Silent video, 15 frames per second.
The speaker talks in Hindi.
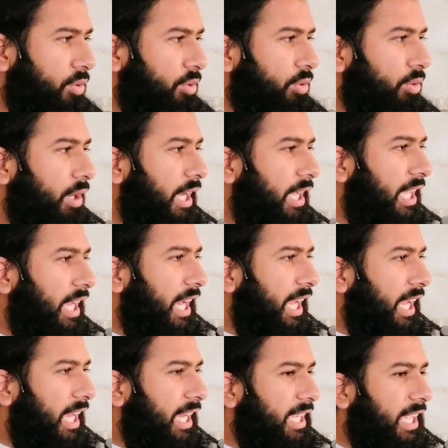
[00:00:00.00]
क्यों कि
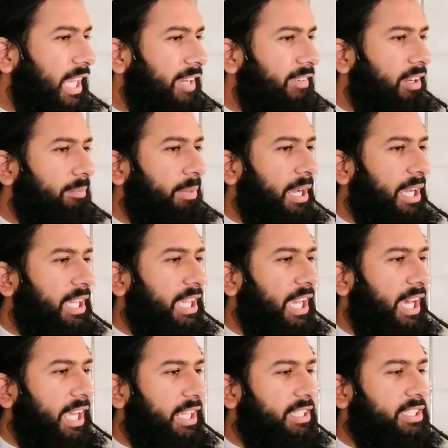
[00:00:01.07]
अल्लाह के अलावा बाकी
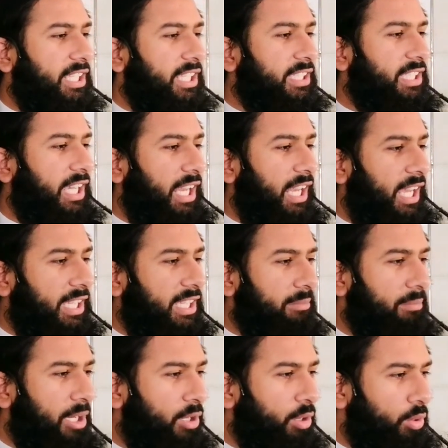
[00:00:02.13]
हर चीज़ अल्लाह
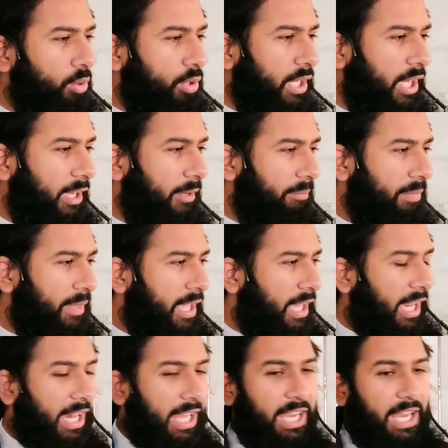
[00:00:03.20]
की मखलूक है
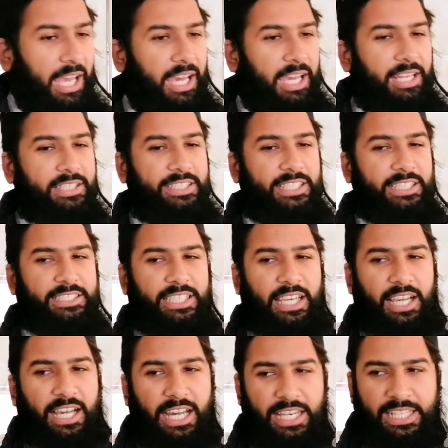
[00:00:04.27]
अल्लाह हर चीज़
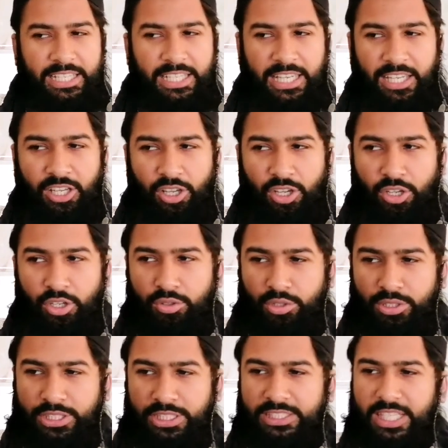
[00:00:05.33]
के खालिक हैं
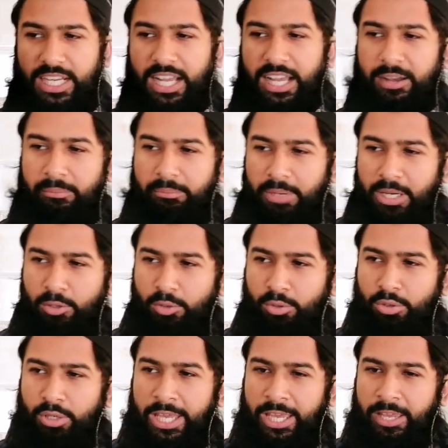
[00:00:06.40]
तो जिस तरह हम
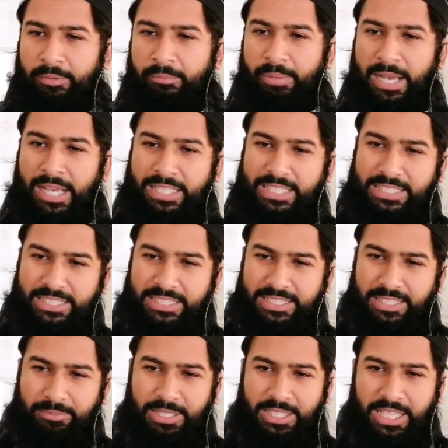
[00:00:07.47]
मखलूक हैं बाकी
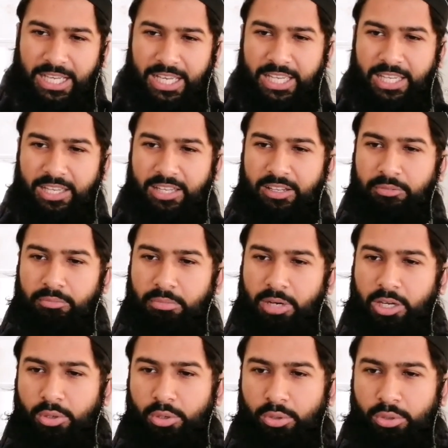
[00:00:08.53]
चीज़ें भी क्या हैं
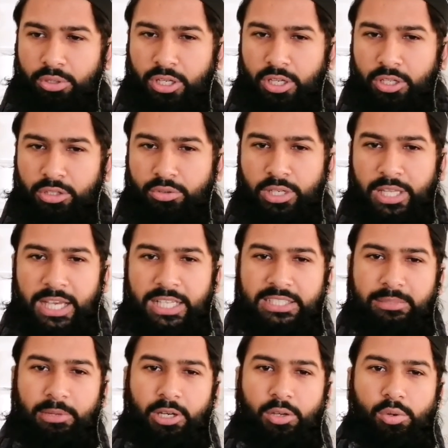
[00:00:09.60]
मखलूक तो
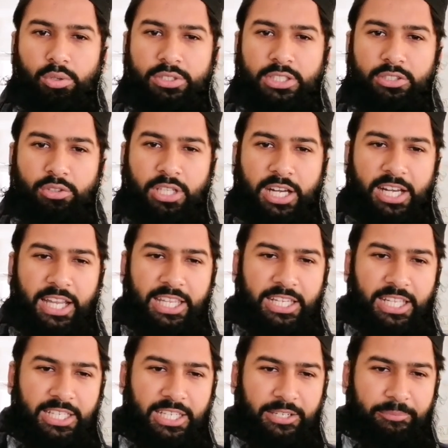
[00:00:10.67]
लिहाजा मखलूक से तो डरना ही
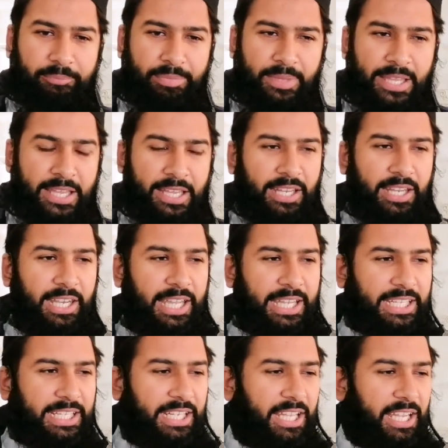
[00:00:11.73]
नहीं है
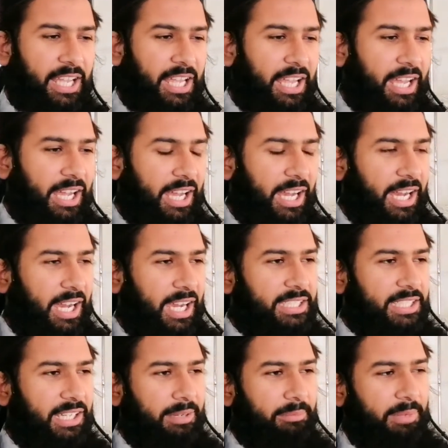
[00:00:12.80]
लेकिन
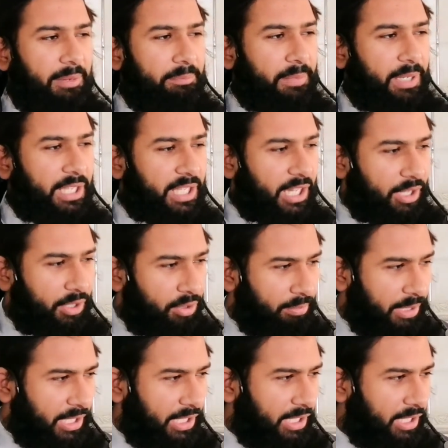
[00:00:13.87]
आज हम अपने घरों
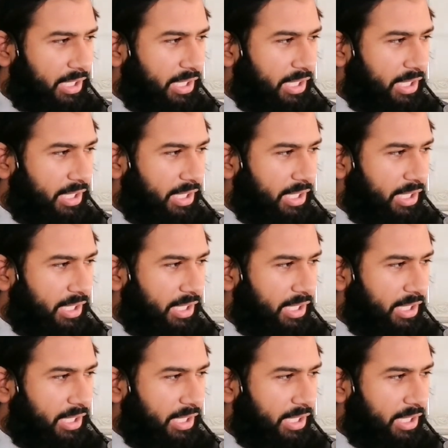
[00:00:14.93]
में